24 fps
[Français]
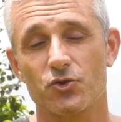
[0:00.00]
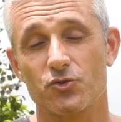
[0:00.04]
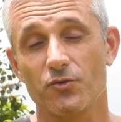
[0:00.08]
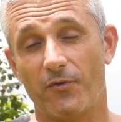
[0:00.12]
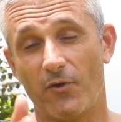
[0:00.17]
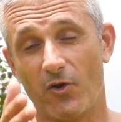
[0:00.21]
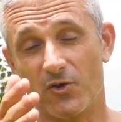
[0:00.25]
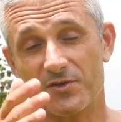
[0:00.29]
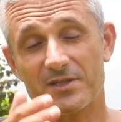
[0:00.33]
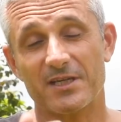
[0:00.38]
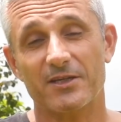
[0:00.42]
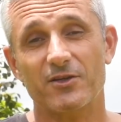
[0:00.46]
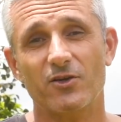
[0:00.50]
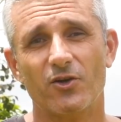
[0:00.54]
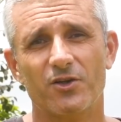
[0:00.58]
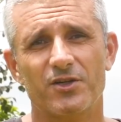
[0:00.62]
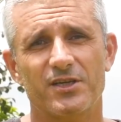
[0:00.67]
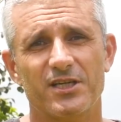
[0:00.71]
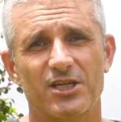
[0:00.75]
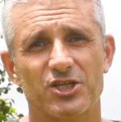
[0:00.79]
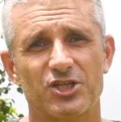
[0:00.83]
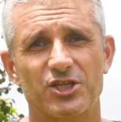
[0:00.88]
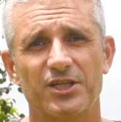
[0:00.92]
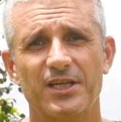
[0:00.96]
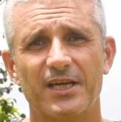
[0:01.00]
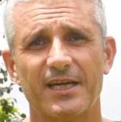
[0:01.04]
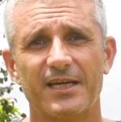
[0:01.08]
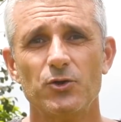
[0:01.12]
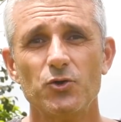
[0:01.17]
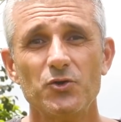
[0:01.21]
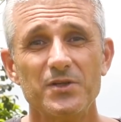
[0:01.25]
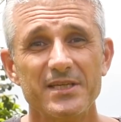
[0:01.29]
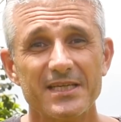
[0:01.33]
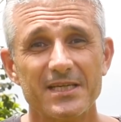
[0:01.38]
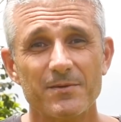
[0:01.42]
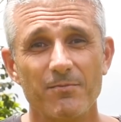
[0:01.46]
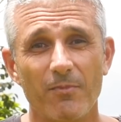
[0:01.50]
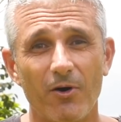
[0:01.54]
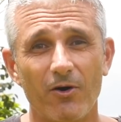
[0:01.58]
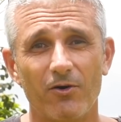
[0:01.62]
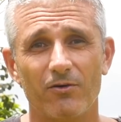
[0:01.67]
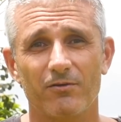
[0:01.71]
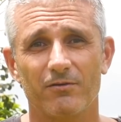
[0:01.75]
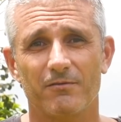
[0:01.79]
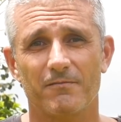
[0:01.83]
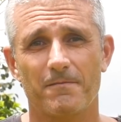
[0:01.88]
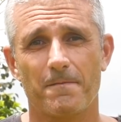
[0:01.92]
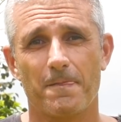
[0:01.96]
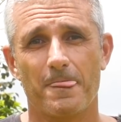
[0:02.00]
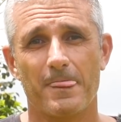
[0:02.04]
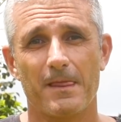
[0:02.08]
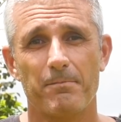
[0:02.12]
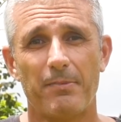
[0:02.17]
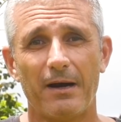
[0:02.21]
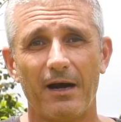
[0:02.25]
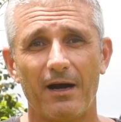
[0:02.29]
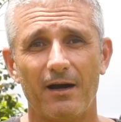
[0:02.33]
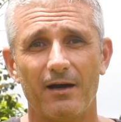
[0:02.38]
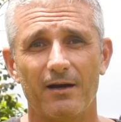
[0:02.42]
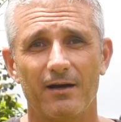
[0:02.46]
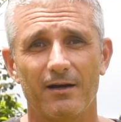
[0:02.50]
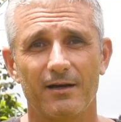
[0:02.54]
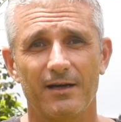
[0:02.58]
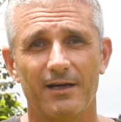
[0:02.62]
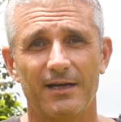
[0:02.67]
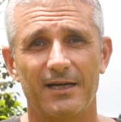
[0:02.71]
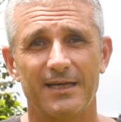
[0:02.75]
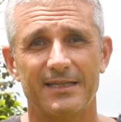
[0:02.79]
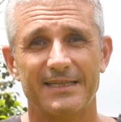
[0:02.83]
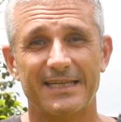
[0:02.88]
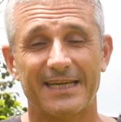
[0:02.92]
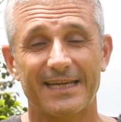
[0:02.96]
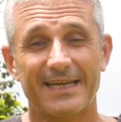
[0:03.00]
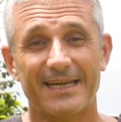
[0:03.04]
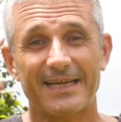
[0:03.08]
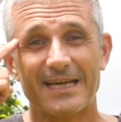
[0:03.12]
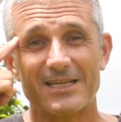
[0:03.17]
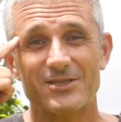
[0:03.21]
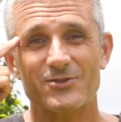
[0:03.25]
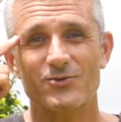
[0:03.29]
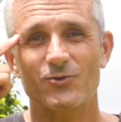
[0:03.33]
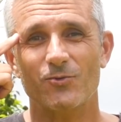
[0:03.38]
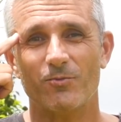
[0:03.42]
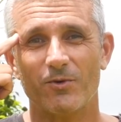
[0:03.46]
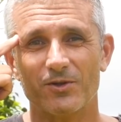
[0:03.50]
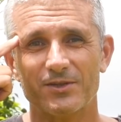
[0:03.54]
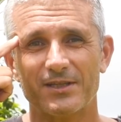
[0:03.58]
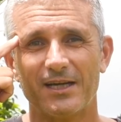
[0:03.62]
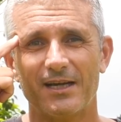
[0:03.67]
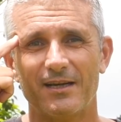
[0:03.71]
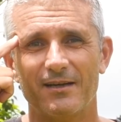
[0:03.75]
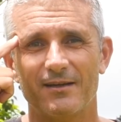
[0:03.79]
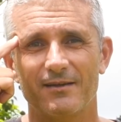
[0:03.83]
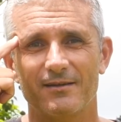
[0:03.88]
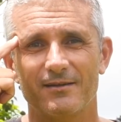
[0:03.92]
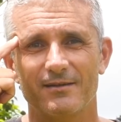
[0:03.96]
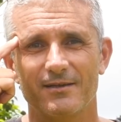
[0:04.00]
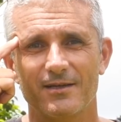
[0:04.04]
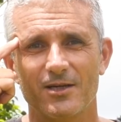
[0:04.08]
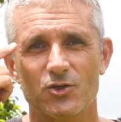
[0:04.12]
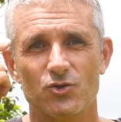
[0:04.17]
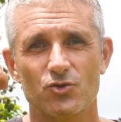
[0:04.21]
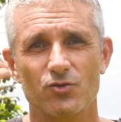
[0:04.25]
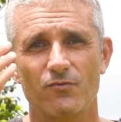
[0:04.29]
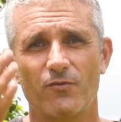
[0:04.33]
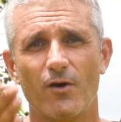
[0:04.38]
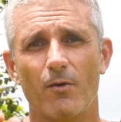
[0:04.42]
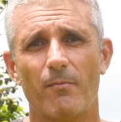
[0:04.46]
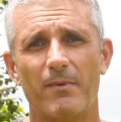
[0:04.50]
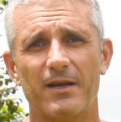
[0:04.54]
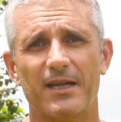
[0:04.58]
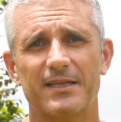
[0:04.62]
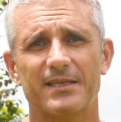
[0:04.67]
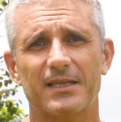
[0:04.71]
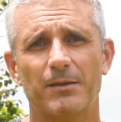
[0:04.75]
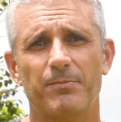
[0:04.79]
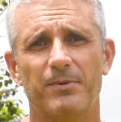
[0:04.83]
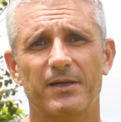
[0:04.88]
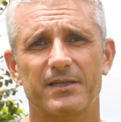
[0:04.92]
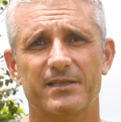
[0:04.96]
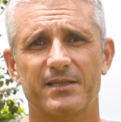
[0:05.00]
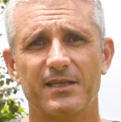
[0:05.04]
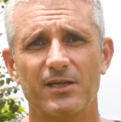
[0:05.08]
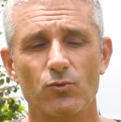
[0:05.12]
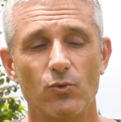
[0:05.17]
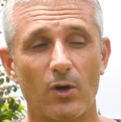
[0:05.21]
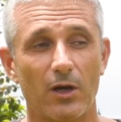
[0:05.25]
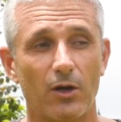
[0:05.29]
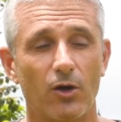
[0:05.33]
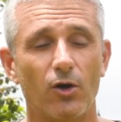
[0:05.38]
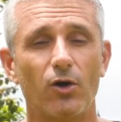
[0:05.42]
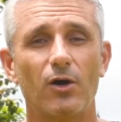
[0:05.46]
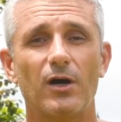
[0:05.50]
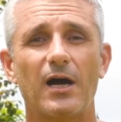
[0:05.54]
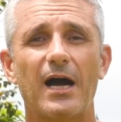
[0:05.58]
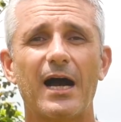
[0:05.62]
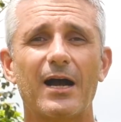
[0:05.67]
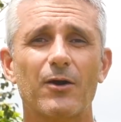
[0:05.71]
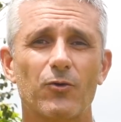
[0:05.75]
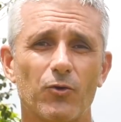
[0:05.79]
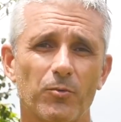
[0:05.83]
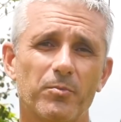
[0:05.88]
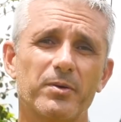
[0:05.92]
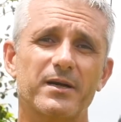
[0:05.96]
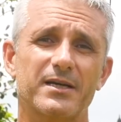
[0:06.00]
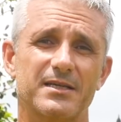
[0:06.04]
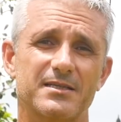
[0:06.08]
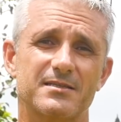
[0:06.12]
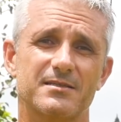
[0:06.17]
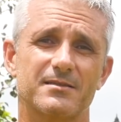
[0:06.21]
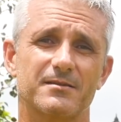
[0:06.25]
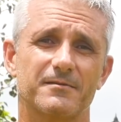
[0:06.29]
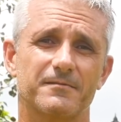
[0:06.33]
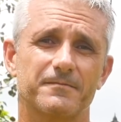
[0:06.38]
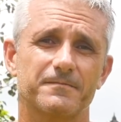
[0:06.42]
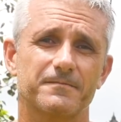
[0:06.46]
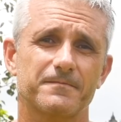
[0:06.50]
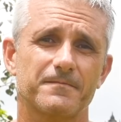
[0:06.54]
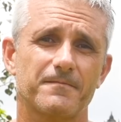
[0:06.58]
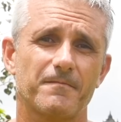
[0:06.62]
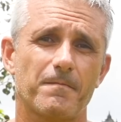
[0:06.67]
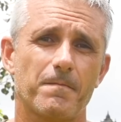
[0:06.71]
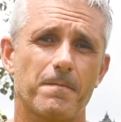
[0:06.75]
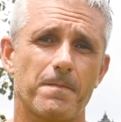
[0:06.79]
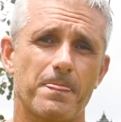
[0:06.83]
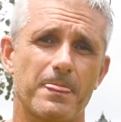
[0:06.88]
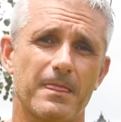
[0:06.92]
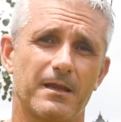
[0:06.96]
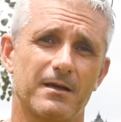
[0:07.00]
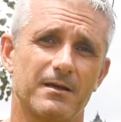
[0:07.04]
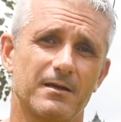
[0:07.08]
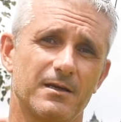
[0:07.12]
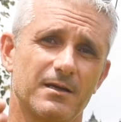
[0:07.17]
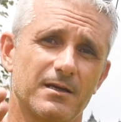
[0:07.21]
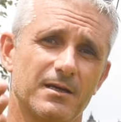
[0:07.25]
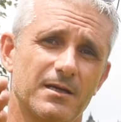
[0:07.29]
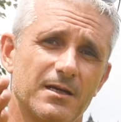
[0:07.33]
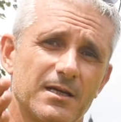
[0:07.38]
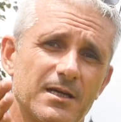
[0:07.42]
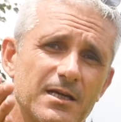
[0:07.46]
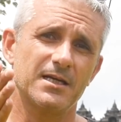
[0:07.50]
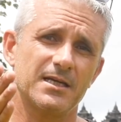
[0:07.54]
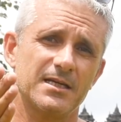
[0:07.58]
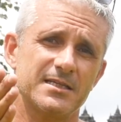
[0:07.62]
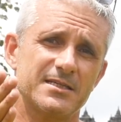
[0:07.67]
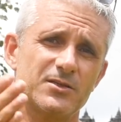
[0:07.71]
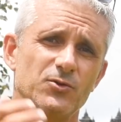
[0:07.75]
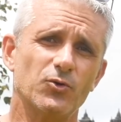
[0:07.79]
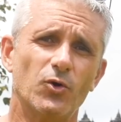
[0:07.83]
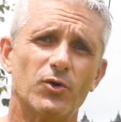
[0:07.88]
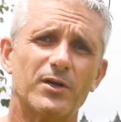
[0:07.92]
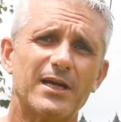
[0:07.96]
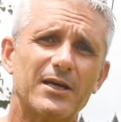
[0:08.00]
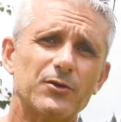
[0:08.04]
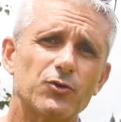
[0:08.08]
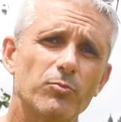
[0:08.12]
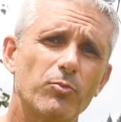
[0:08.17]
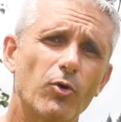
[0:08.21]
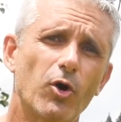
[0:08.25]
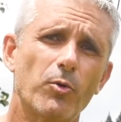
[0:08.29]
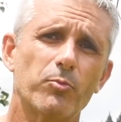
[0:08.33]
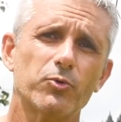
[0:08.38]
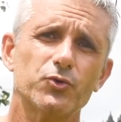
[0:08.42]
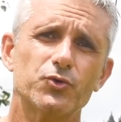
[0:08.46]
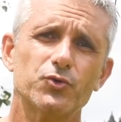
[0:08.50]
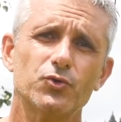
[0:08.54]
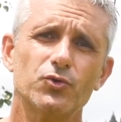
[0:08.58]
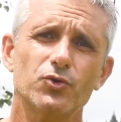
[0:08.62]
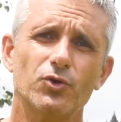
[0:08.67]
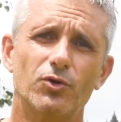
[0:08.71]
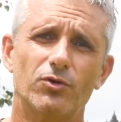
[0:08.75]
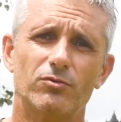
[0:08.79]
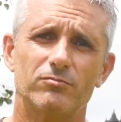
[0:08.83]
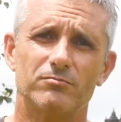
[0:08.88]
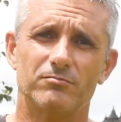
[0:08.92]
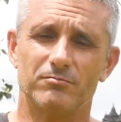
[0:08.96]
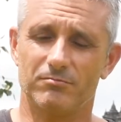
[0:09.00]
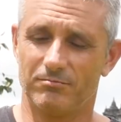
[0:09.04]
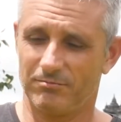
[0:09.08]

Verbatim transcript: Souffrance d'ailleurs qui est générée uniquement par des créations mentales, souvent mal interprétées ou alors incomprises. Si nous regardons Borobudur